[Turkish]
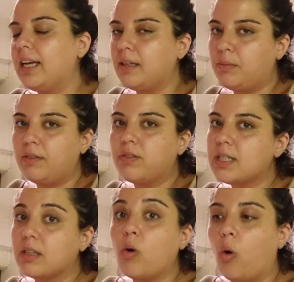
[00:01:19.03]
ekibin
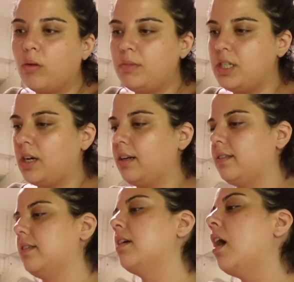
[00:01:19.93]
fırsatı olmayacaktır.